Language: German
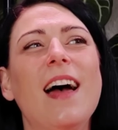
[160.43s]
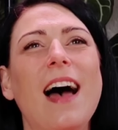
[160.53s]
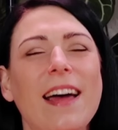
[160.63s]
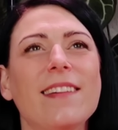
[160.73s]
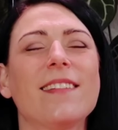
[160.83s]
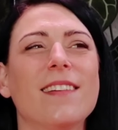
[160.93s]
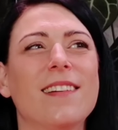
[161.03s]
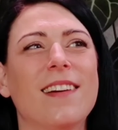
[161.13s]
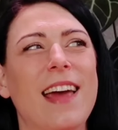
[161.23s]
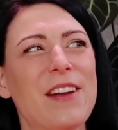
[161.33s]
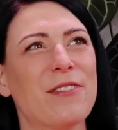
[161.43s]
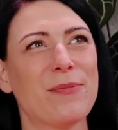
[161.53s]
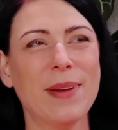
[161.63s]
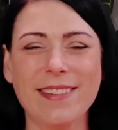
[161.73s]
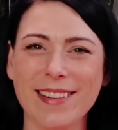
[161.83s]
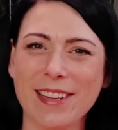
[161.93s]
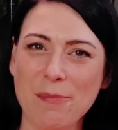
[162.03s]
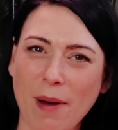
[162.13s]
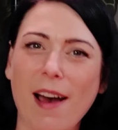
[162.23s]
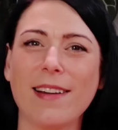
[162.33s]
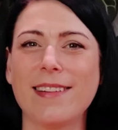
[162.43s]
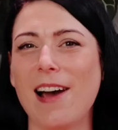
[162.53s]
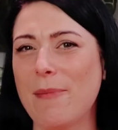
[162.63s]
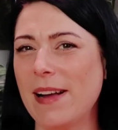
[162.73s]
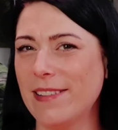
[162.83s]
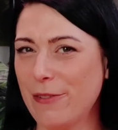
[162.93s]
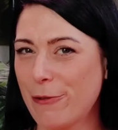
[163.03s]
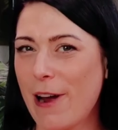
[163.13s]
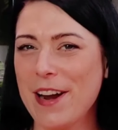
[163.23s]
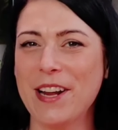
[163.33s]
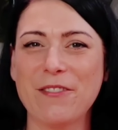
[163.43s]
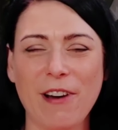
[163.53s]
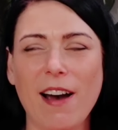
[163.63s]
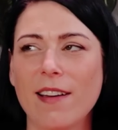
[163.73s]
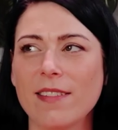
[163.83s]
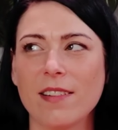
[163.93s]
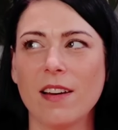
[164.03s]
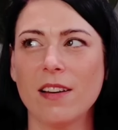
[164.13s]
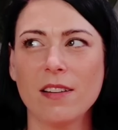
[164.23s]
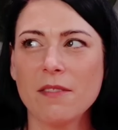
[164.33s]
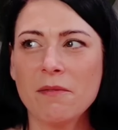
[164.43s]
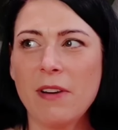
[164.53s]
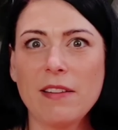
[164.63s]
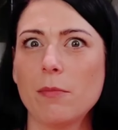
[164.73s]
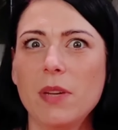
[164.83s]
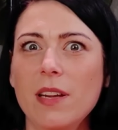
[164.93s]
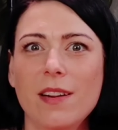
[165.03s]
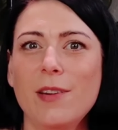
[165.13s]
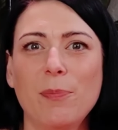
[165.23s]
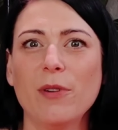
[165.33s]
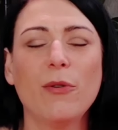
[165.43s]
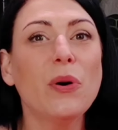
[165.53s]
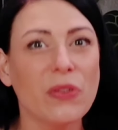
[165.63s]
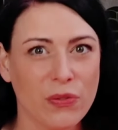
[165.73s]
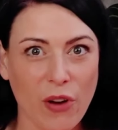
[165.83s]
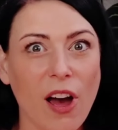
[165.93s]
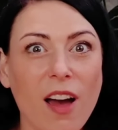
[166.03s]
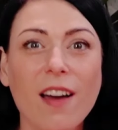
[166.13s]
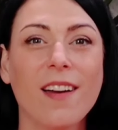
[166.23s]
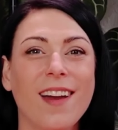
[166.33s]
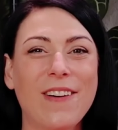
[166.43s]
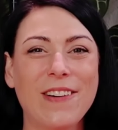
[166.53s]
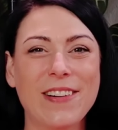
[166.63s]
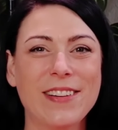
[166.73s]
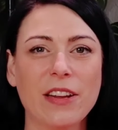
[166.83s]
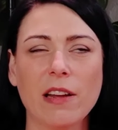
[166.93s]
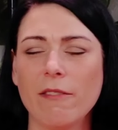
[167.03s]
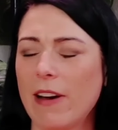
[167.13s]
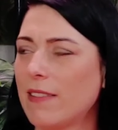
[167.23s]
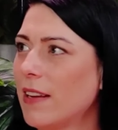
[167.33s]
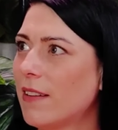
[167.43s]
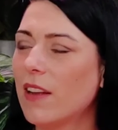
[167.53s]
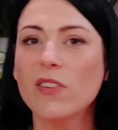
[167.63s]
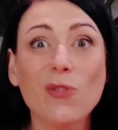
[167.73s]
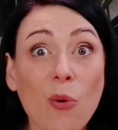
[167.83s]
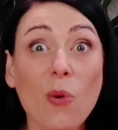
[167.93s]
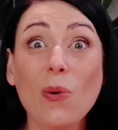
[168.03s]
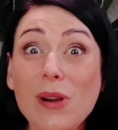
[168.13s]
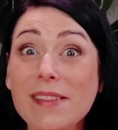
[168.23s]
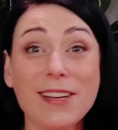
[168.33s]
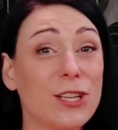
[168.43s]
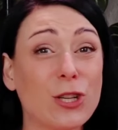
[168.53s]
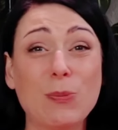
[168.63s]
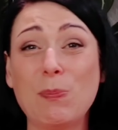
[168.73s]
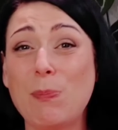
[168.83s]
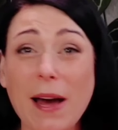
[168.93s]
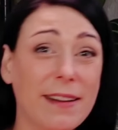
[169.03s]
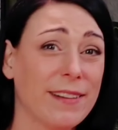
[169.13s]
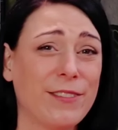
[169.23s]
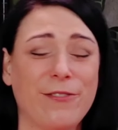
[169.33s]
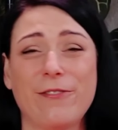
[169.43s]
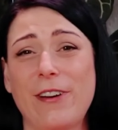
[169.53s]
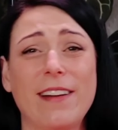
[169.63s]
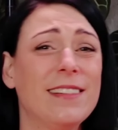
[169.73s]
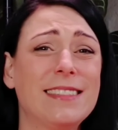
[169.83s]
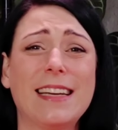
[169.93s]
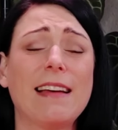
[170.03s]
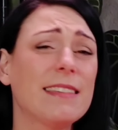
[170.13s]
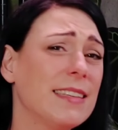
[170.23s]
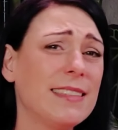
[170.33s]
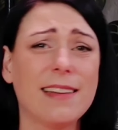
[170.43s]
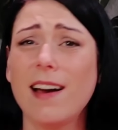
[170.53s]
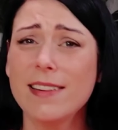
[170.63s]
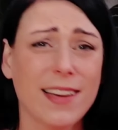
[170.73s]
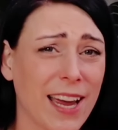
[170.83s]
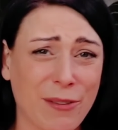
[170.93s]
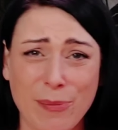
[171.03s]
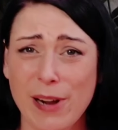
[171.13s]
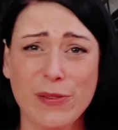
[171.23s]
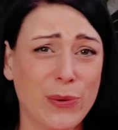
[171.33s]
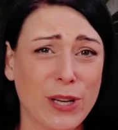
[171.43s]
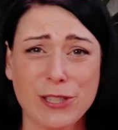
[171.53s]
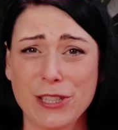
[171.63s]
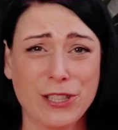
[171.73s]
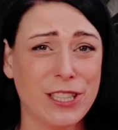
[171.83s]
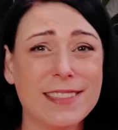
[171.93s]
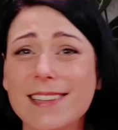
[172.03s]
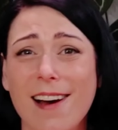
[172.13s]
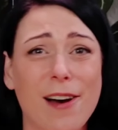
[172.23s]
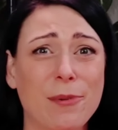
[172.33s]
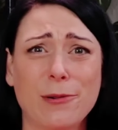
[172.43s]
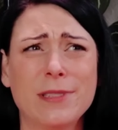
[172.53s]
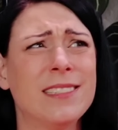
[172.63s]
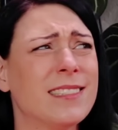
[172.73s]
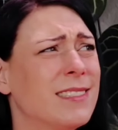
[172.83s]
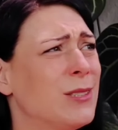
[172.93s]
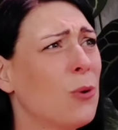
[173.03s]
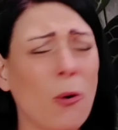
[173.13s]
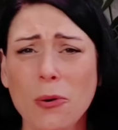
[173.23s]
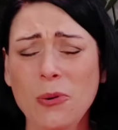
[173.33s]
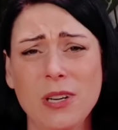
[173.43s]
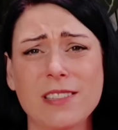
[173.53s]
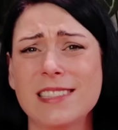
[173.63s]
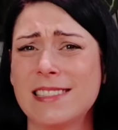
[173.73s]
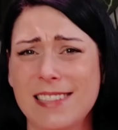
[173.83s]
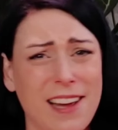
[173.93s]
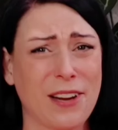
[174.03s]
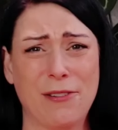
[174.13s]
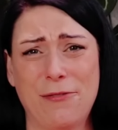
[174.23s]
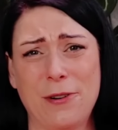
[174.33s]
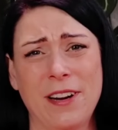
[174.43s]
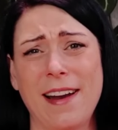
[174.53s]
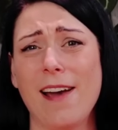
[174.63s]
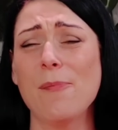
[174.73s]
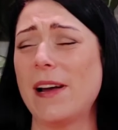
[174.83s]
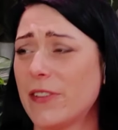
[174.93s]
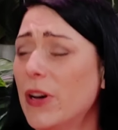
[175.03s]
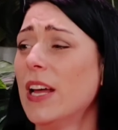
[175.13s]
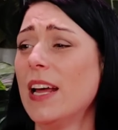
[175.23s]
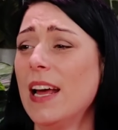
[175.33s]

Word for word: hat etwas mit sich gebracht damals, die Friday war es, äh, was mir nicht bewusst war. Und was ich dann so ultra spannend fand, dass ich da direkt mal zu recherchiert habe und so coole Sachen gefunden habe. Also